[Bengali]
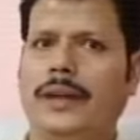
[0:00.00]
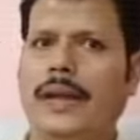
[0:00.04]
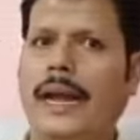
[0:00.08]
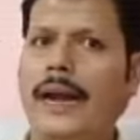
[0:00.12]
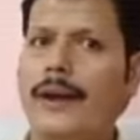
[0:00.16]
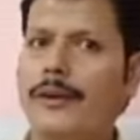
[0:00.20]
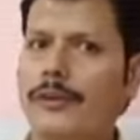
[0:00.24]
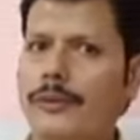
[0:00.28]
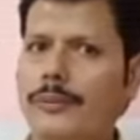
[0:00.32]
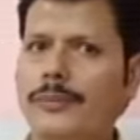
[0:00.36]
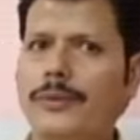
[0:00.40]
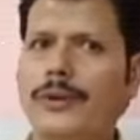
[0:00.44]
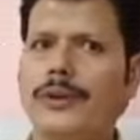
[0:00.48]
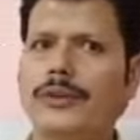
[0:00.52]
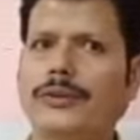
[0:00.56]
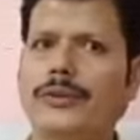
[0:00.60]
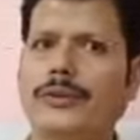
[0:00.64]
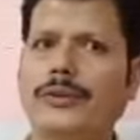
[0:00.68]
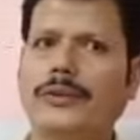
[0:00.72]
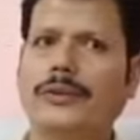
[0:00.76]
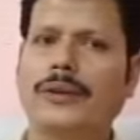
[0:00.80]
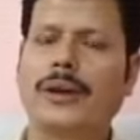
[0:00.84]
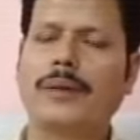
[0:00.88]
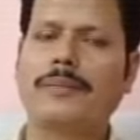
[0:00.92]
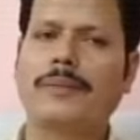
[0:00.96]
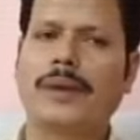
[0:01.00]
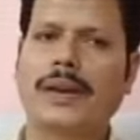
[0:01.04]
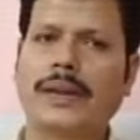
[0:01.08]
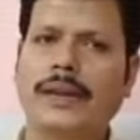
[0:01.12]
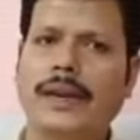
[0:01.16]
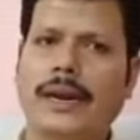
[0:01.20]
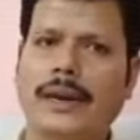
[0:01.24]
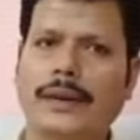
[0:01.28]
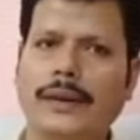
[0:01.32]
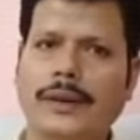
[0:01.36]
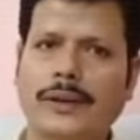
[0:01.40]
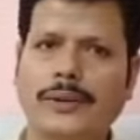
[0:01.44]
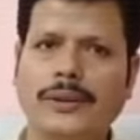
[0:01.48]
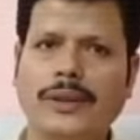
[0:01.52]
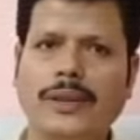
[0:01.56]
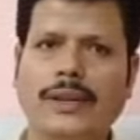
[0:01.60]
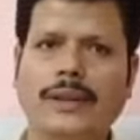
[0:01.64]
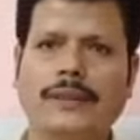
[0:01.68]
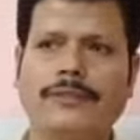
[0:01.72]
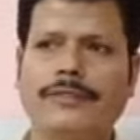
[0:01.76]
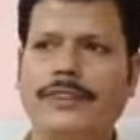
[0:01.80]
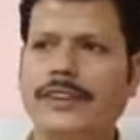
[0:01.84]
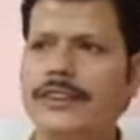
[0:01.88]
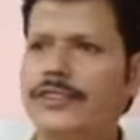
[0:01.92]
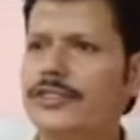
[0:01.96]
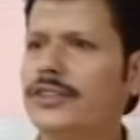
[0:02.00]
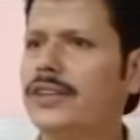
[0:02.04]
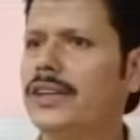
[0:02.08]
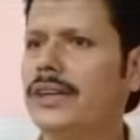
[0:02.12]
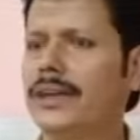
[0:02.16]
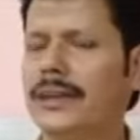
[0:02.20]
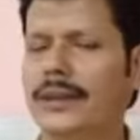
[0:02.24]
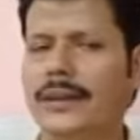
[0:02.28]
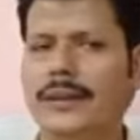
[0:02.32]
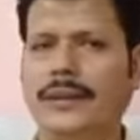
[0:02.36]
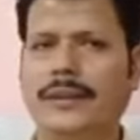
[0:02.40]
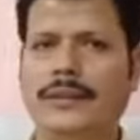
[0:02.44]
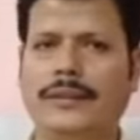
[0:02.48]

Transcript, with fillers: এখন পর্যন্ত আমরা এই আঠারো থেকে বিশ দিনে